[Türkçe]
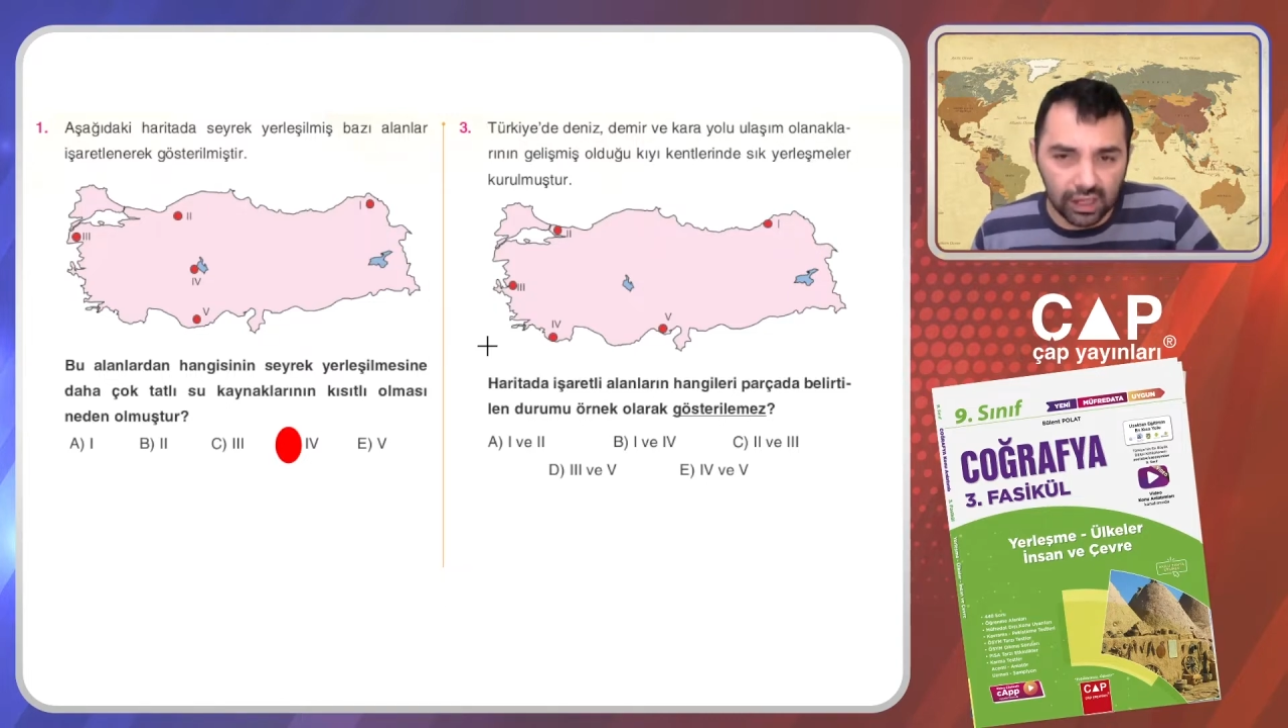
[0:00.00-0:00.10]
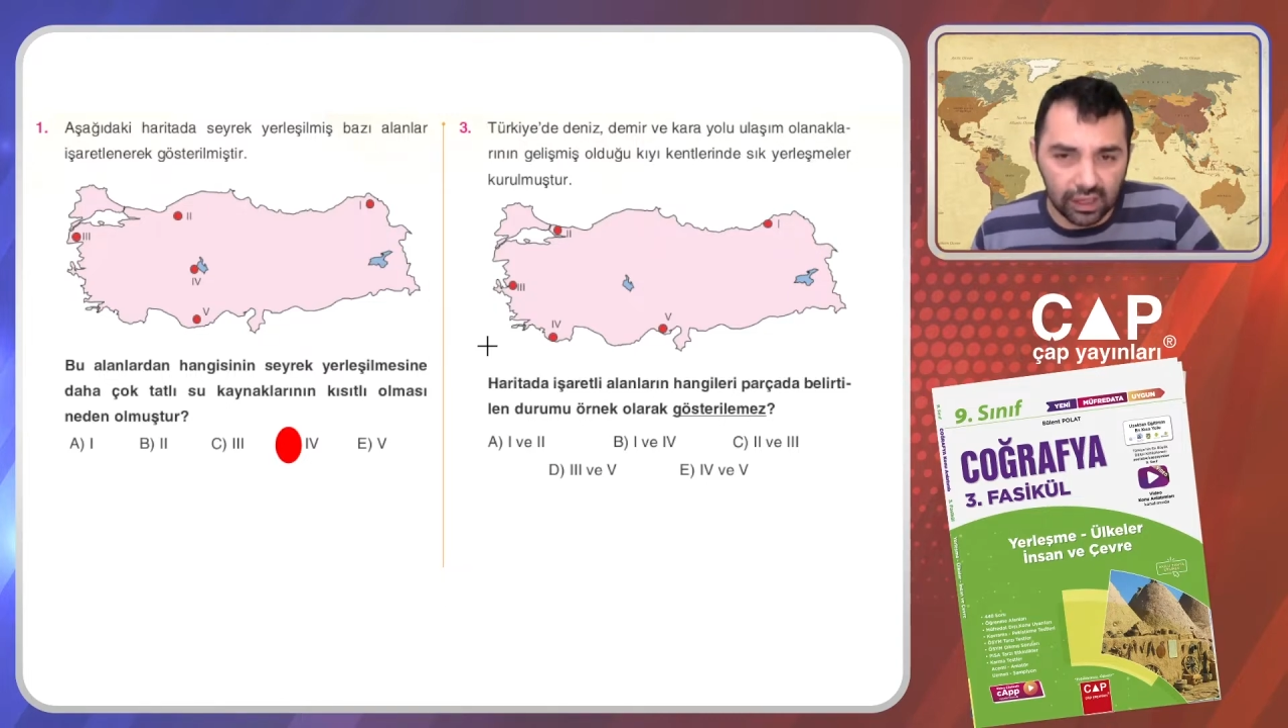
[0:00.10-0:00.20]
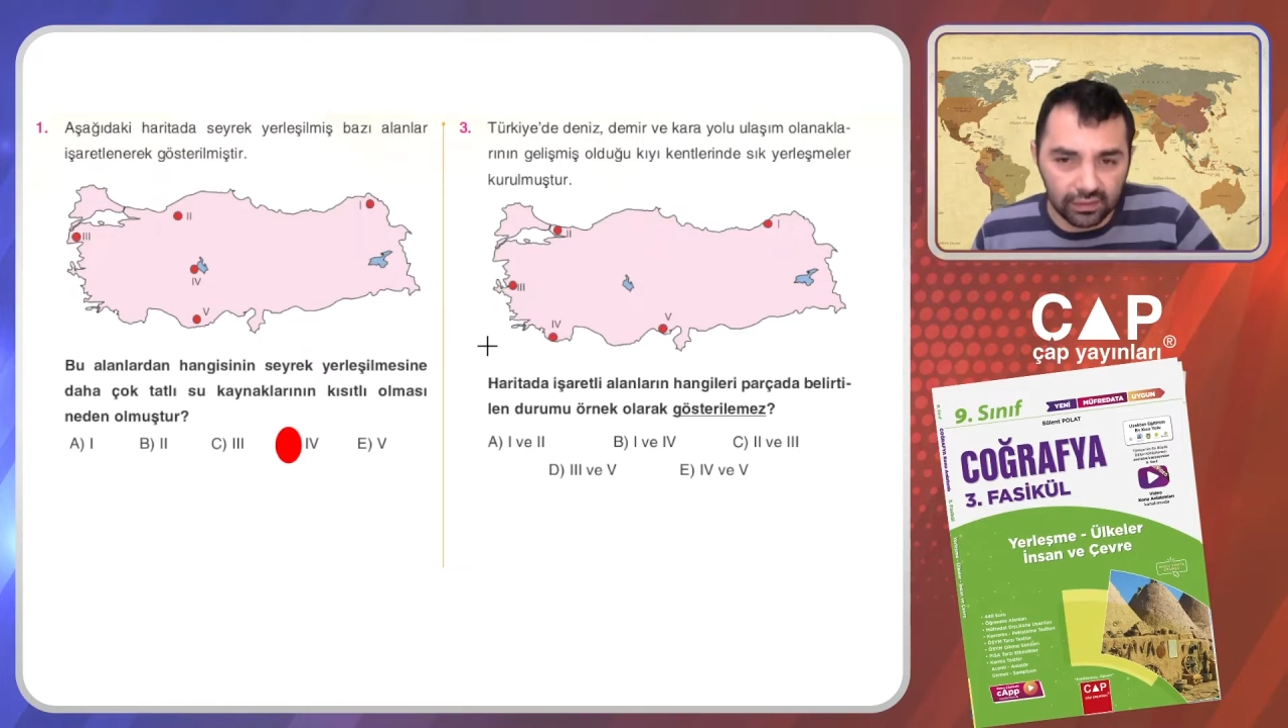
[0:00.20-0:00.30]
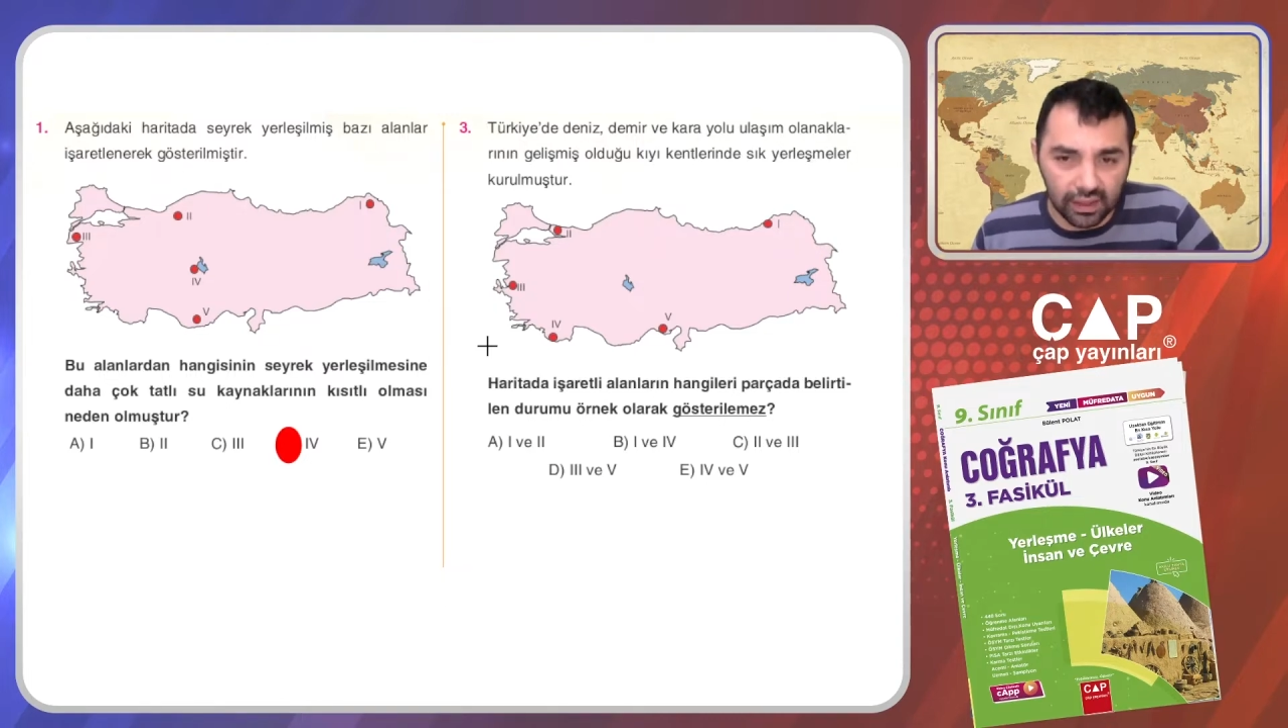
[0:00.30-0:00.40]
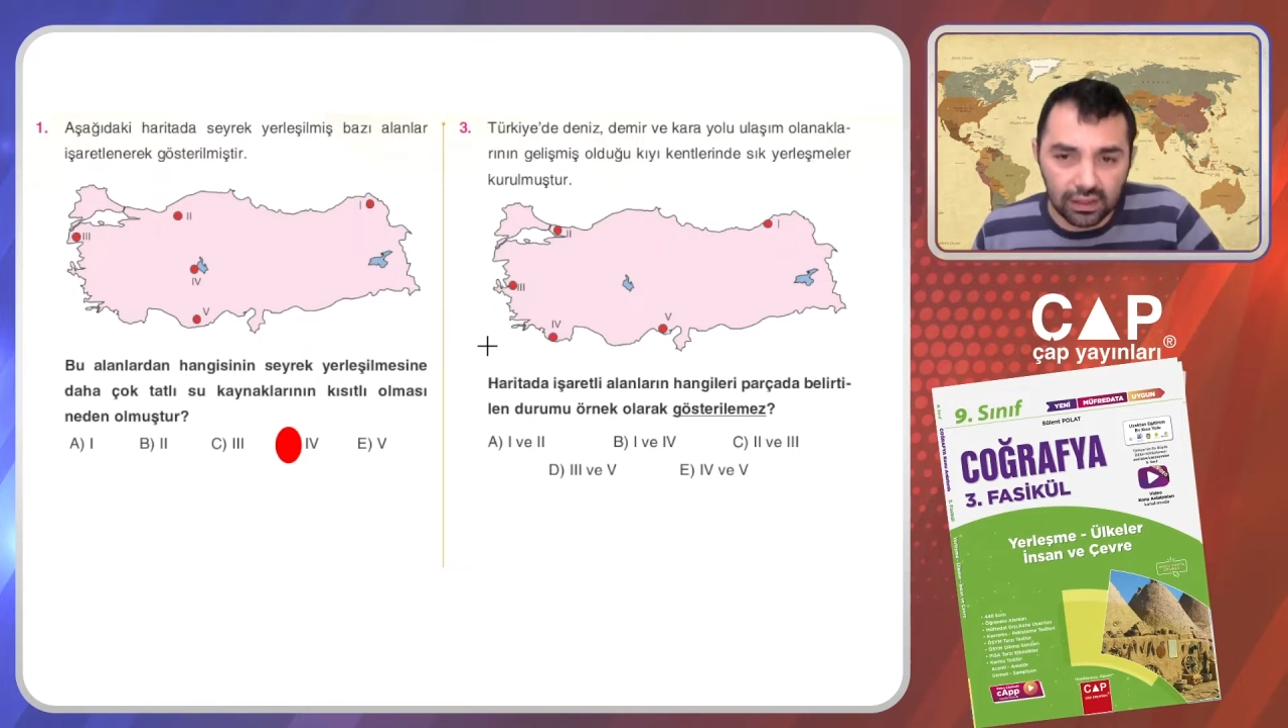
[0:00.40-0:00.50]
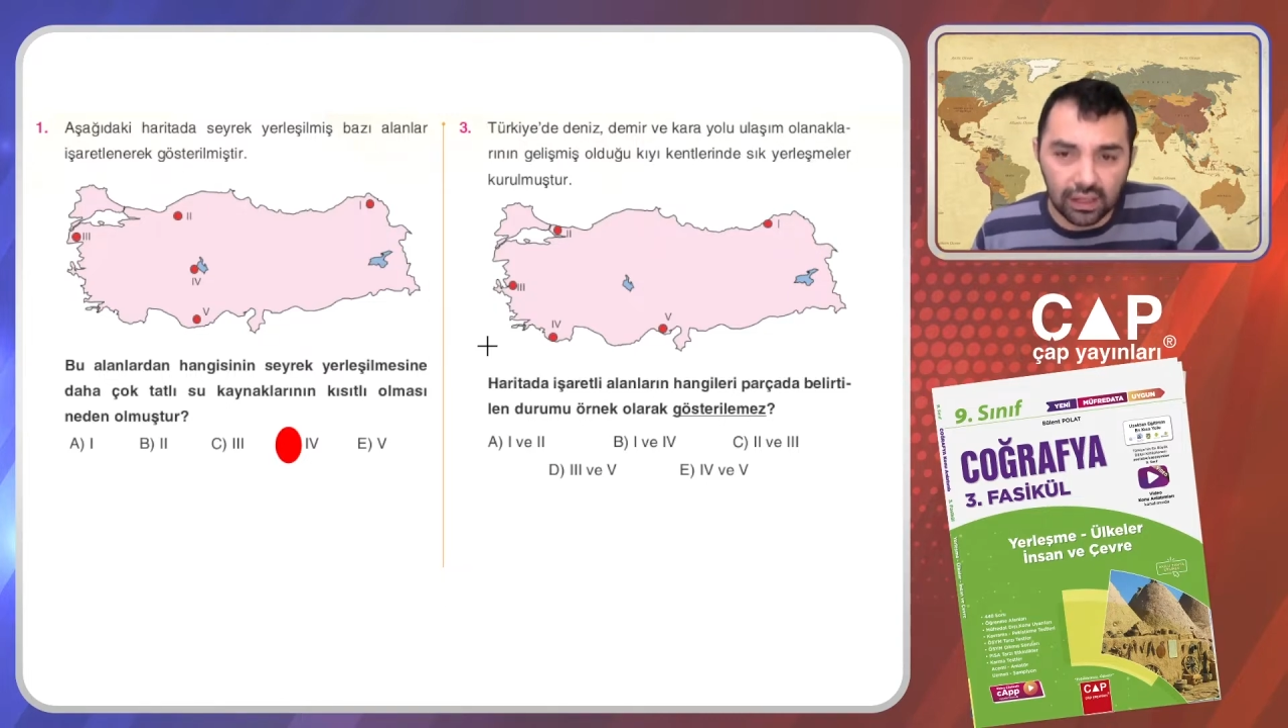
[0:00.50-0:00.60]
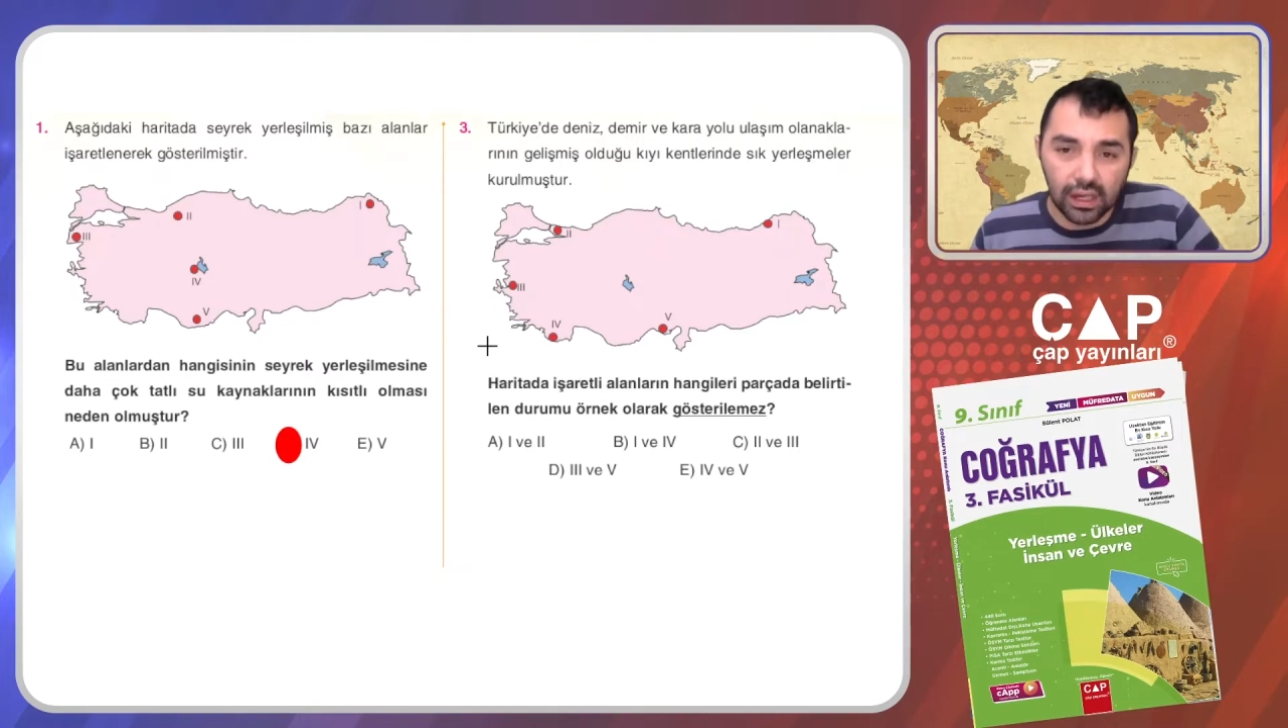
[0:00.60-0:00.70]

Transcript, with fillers: alanlar.